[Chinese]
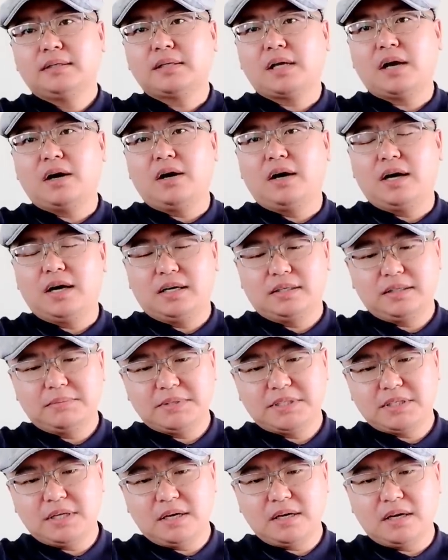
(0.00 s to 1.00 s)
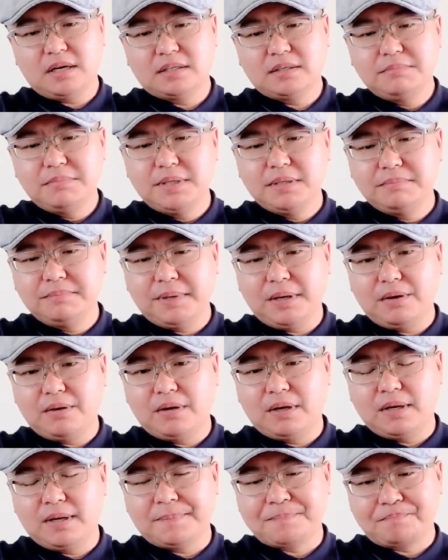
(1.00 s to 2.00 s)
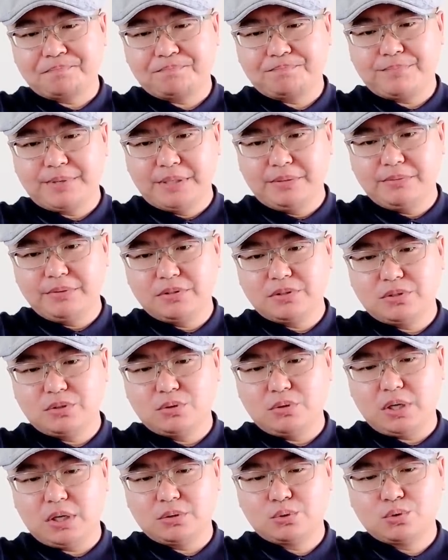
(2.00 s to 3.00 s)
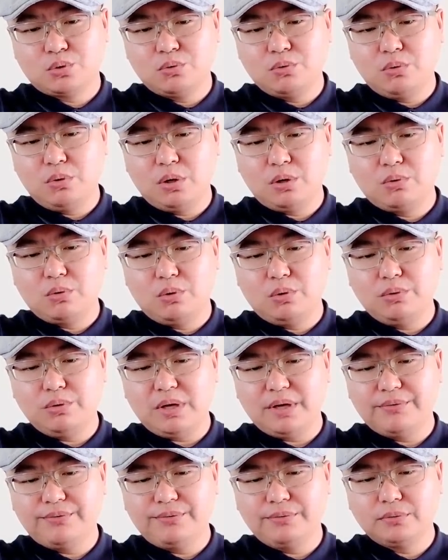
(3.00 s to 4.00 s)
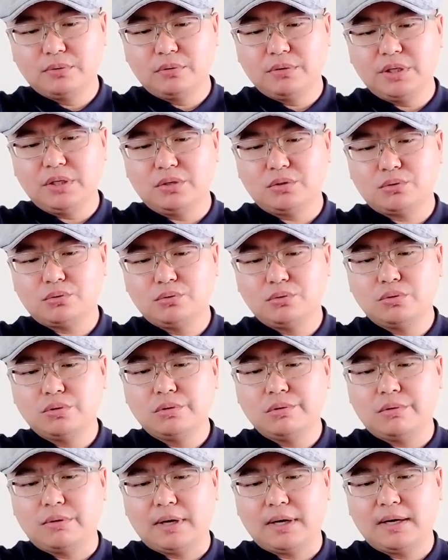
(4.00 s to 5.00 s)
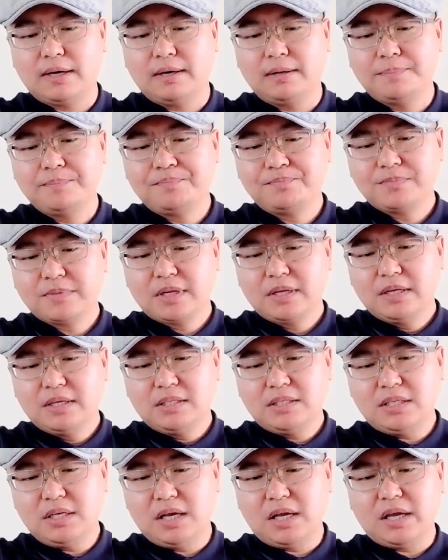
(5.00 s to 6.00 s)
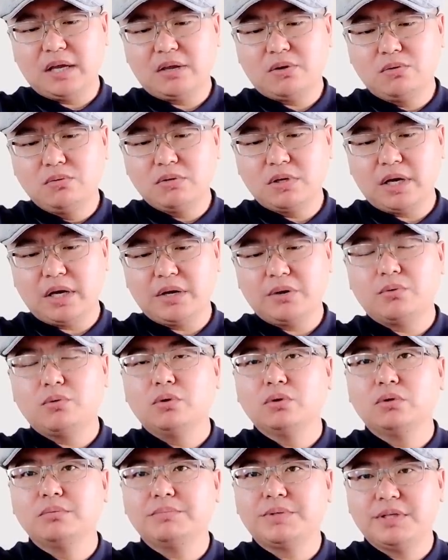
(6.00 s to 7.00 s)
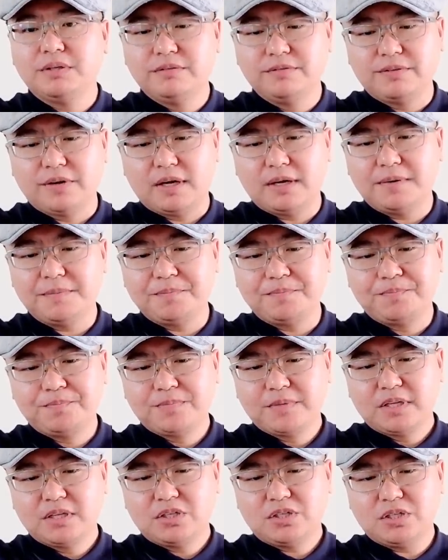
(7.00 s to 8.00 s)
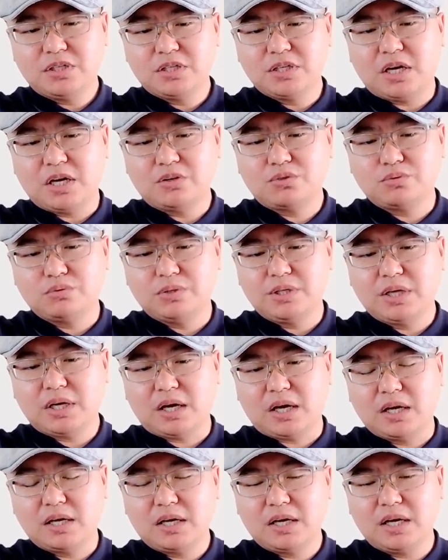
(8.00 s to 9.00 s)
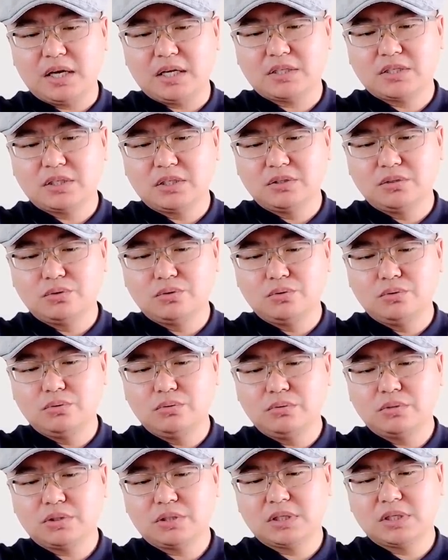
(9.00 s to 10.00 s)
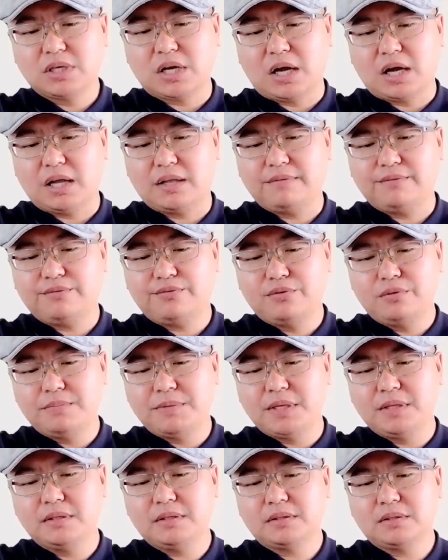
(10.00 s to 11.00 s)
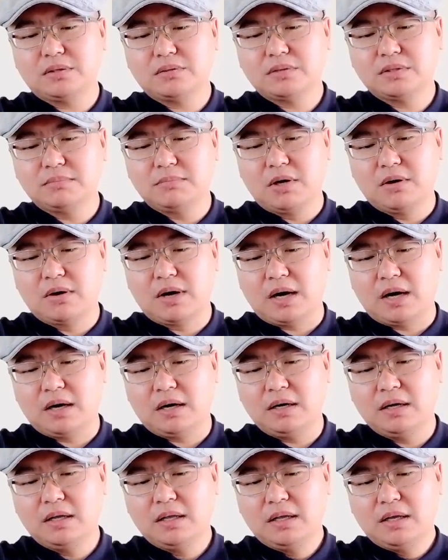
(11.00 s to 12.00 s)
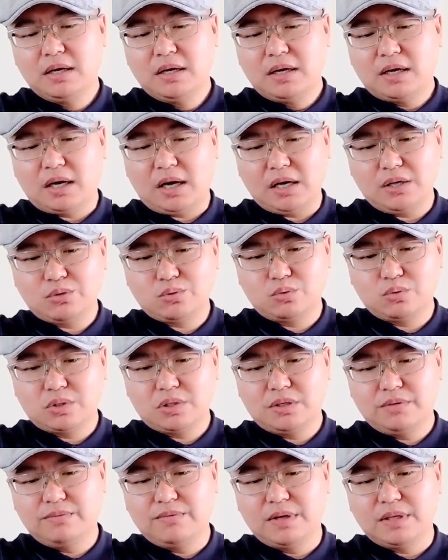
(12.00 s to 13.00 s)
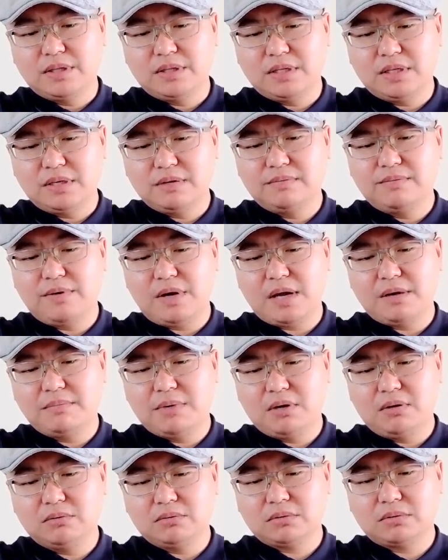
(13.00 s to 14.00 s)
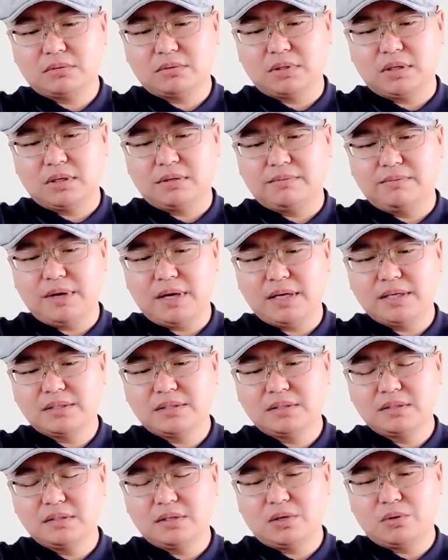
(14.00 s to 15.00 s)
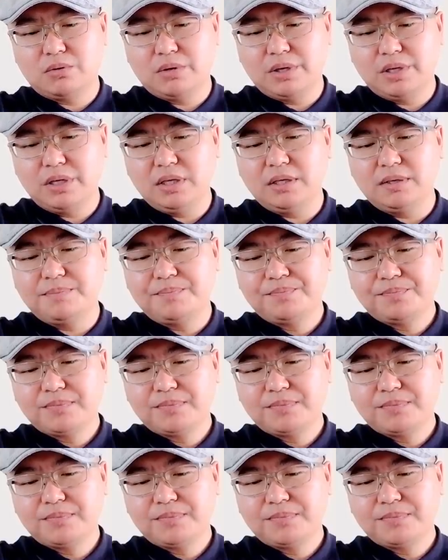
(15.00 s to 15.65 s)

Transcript: 大家好啊，那么香港的《明报》啊评论指出啊，中国国务院副总理胡春华，近来公开活动频繁，视察主题涵盖生猪生产、扶贫到自贸港，还主持稳定外贸啊外资的会议，